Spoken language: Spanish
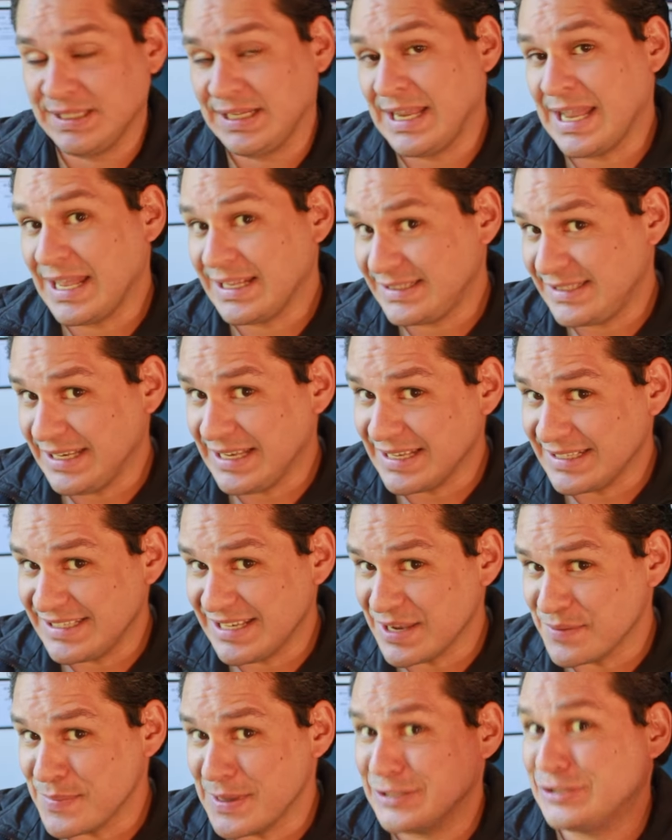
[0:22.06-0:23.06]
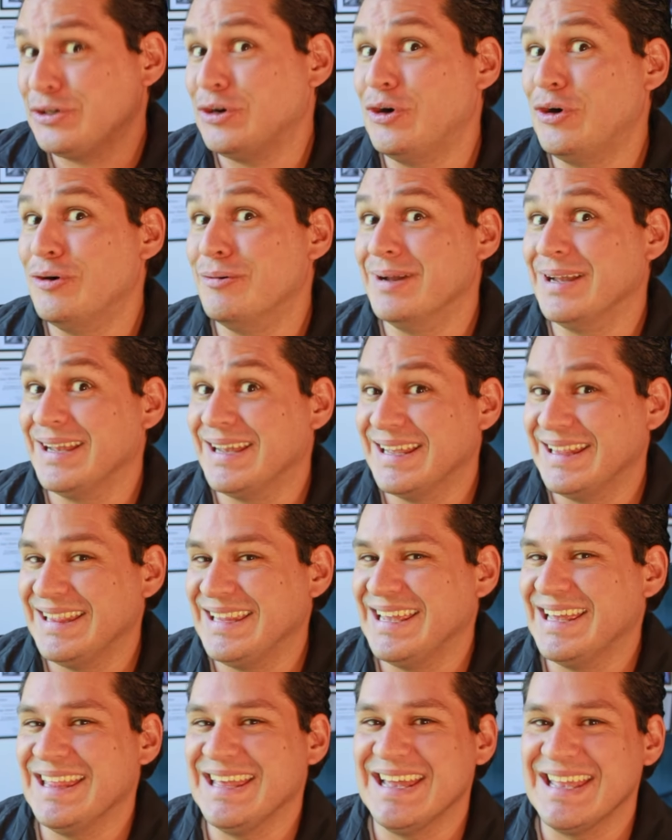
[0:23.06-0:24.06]
casi, casi que más joven que el
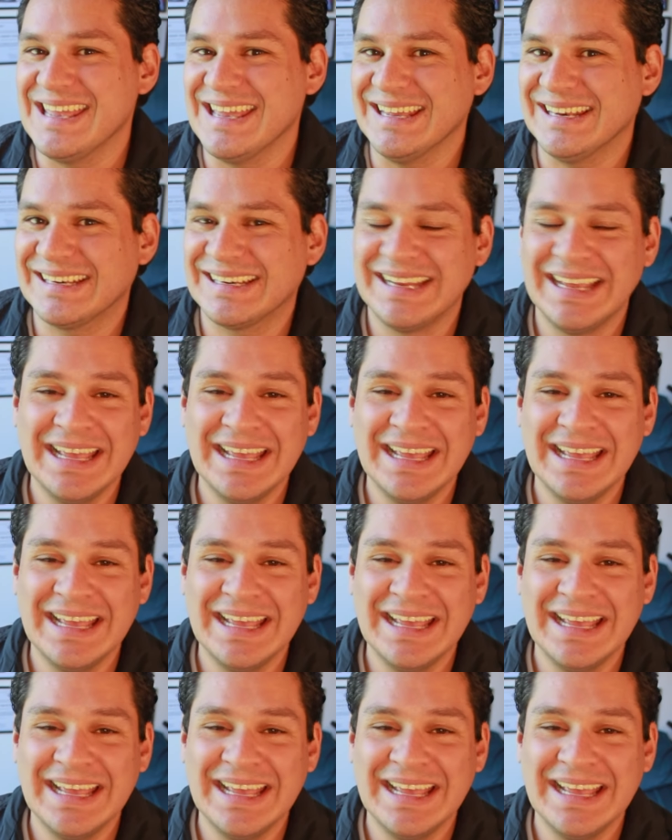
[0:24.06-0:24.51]
día de ayer.